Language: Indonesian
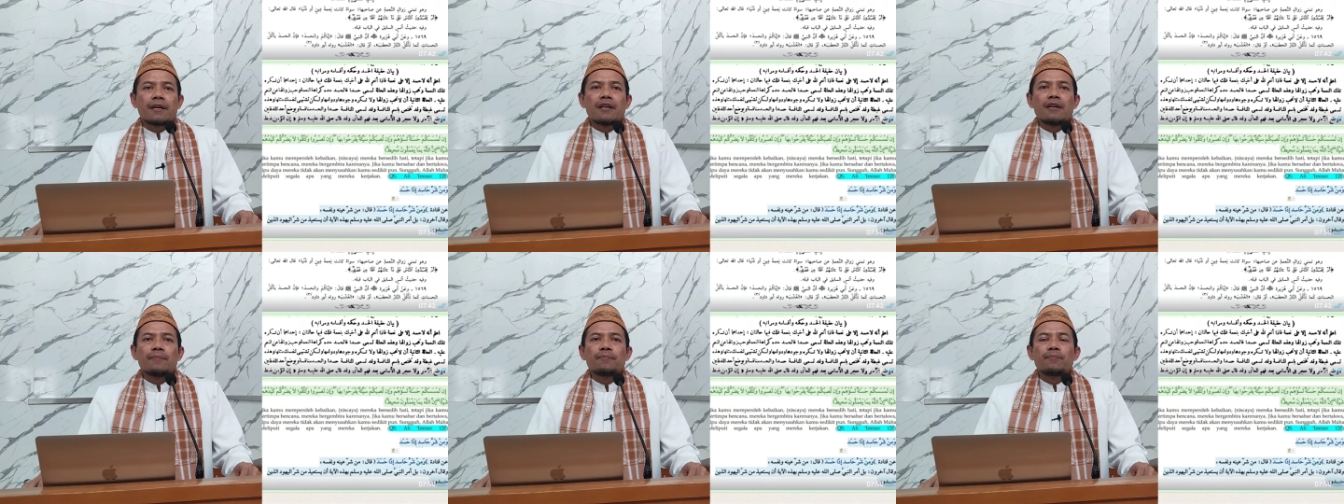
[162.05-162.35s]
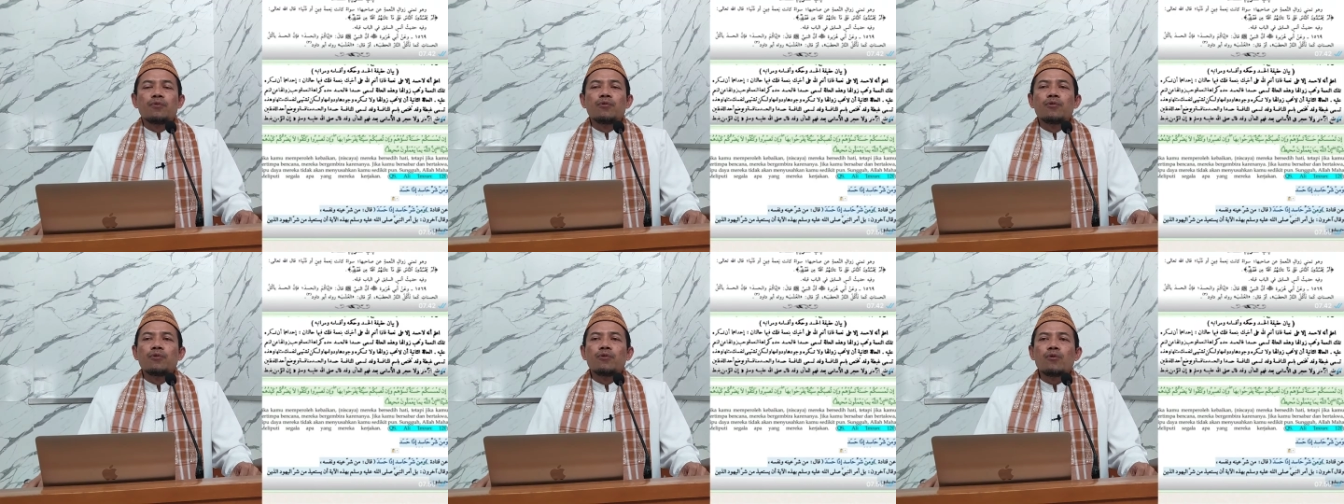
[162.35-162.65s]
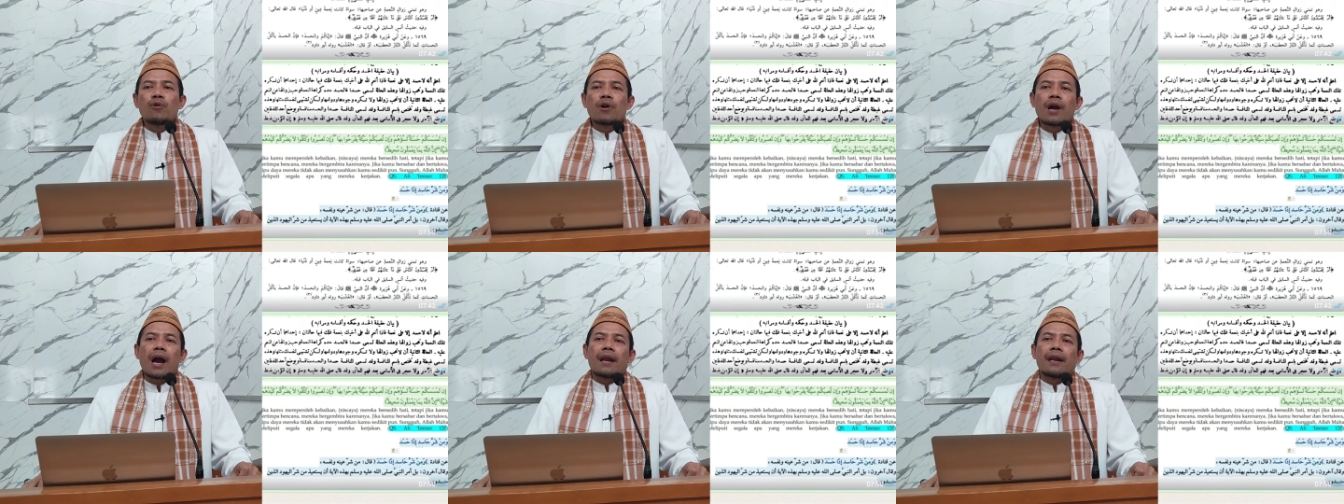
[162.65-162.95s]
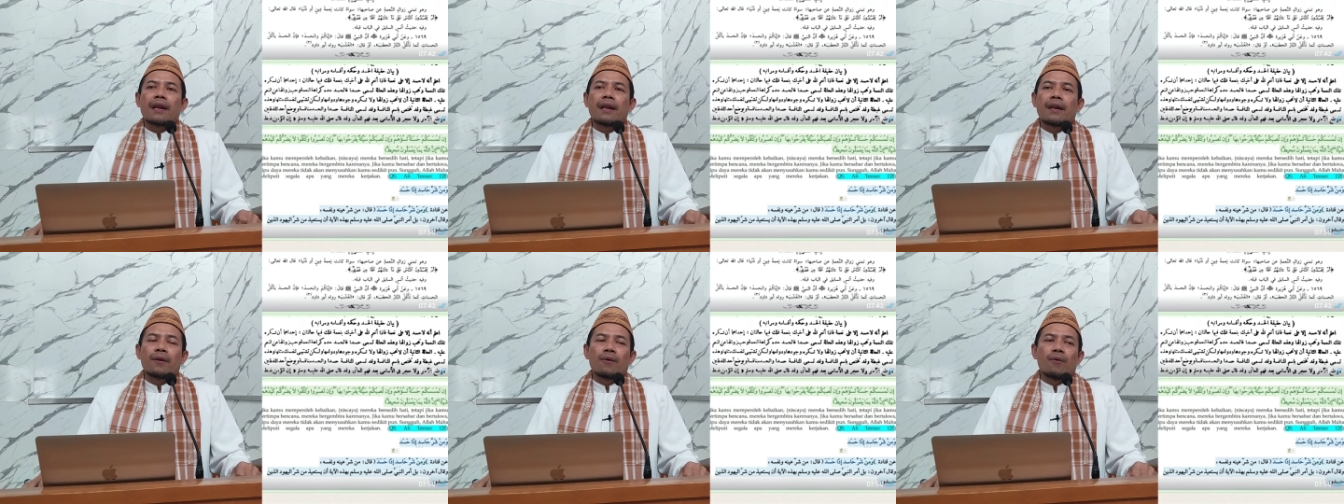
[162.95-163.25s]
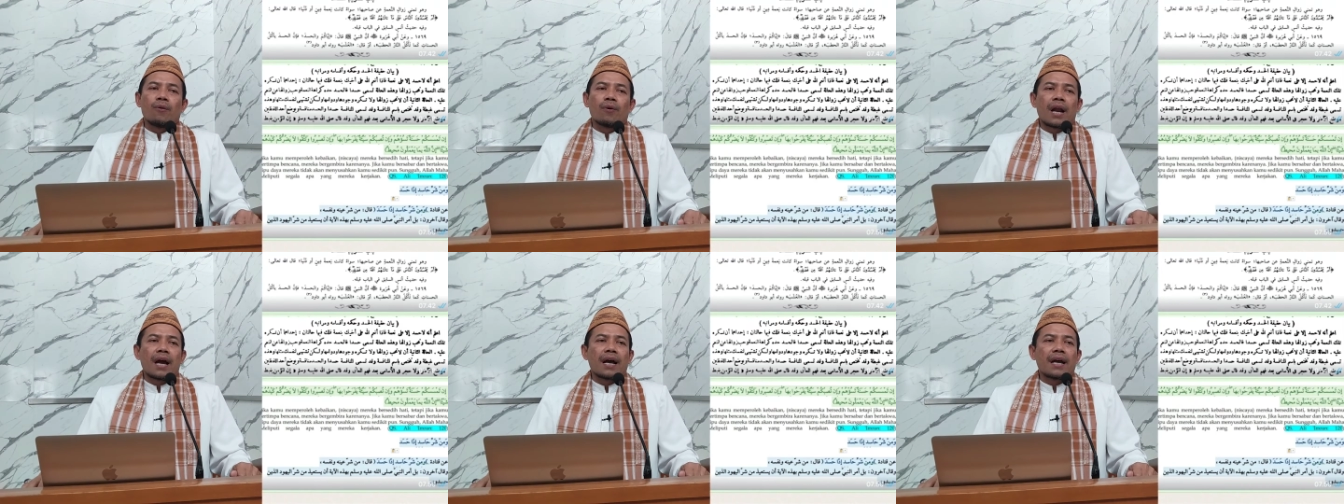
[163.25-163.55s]
keburukan
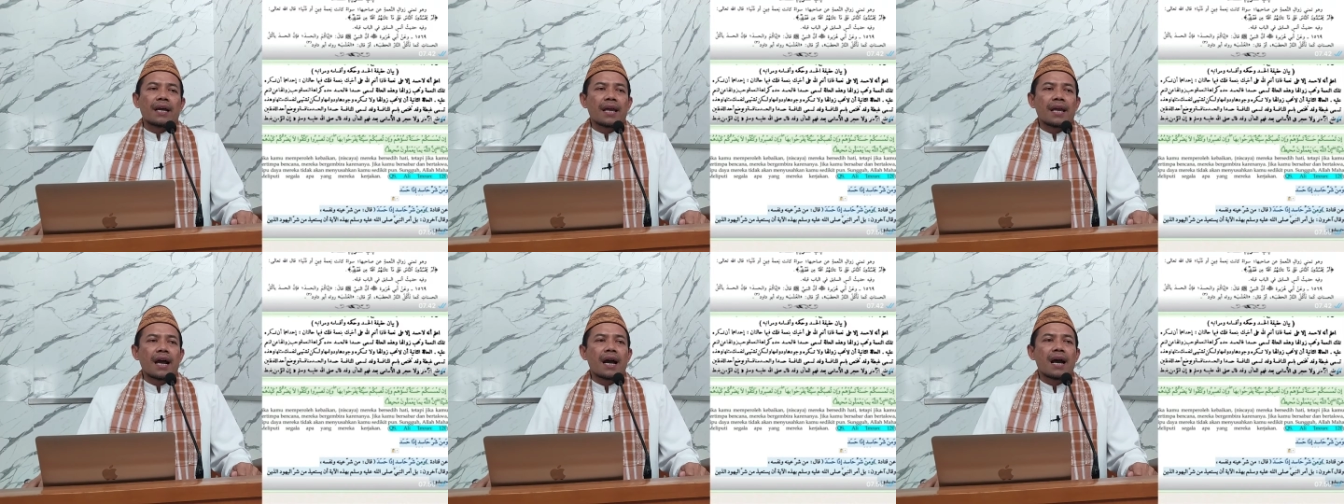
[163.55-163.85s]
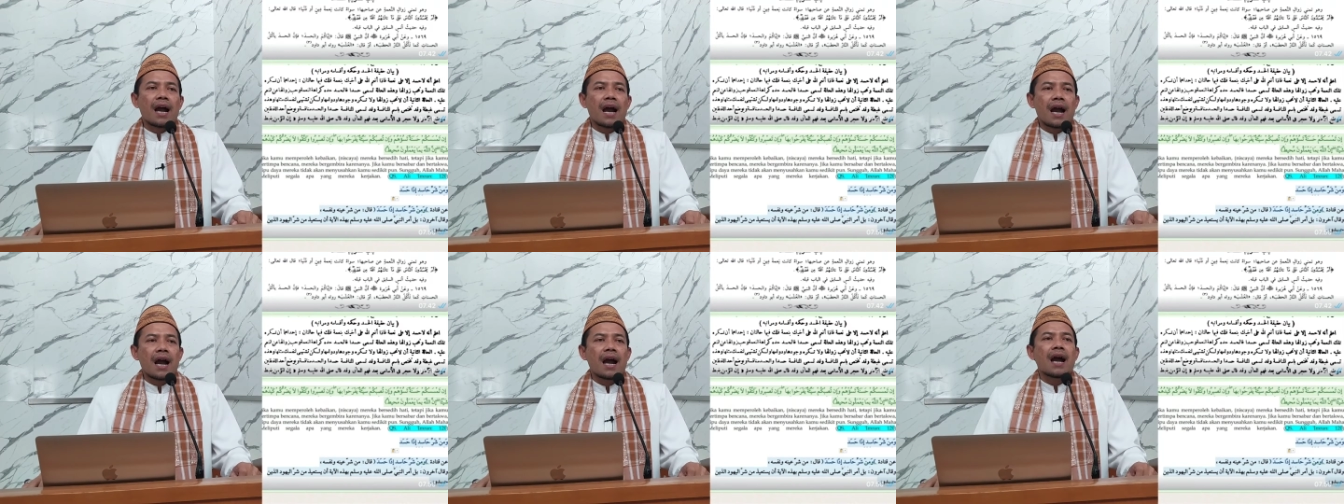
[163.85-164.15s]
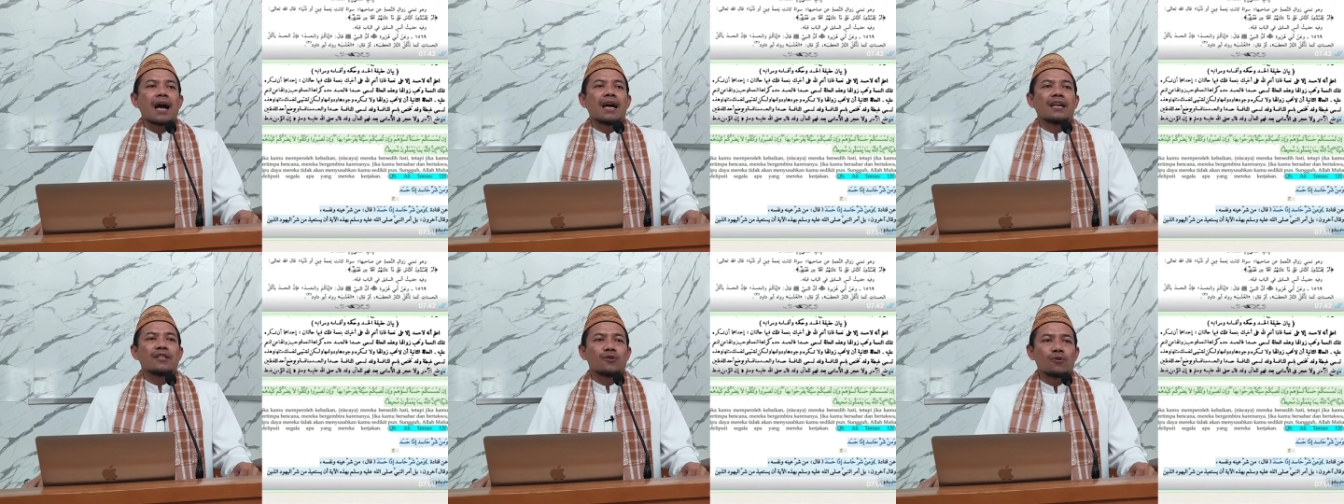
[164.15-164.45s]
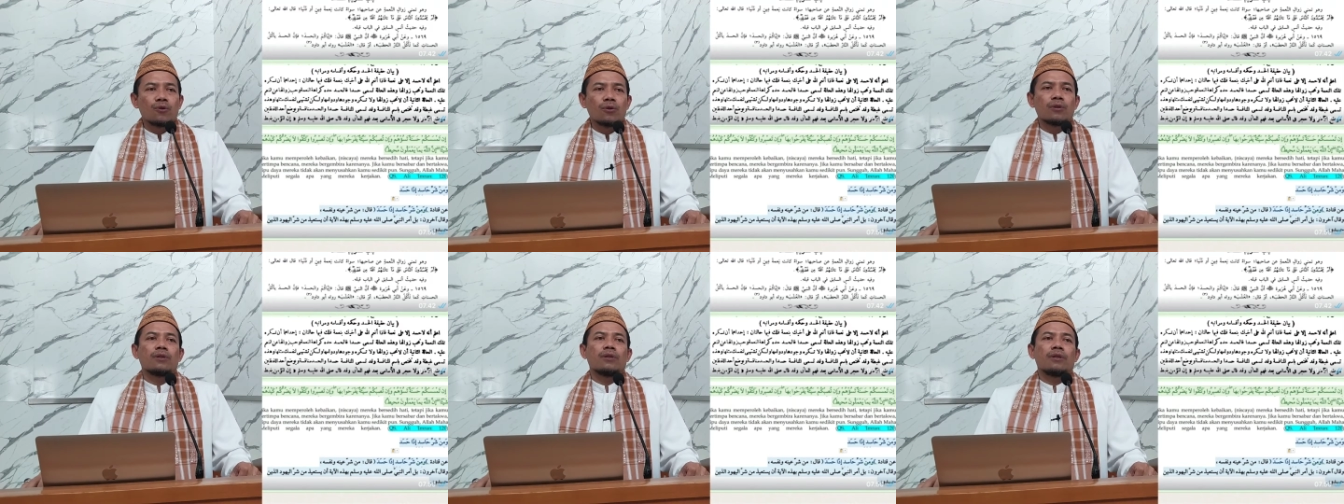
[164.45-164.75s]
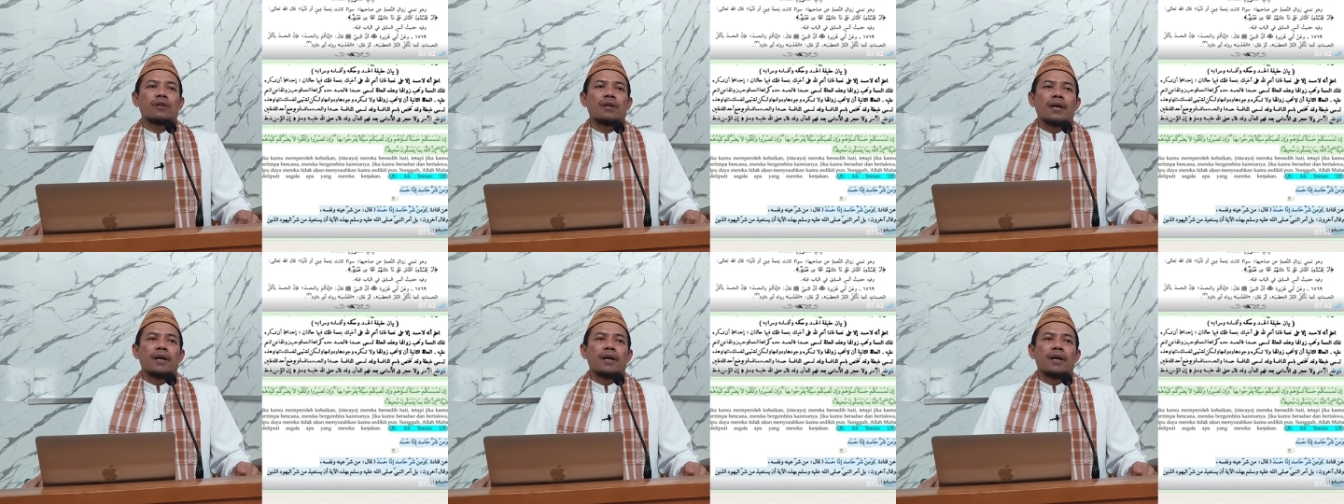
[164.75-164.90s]
orang yang hasud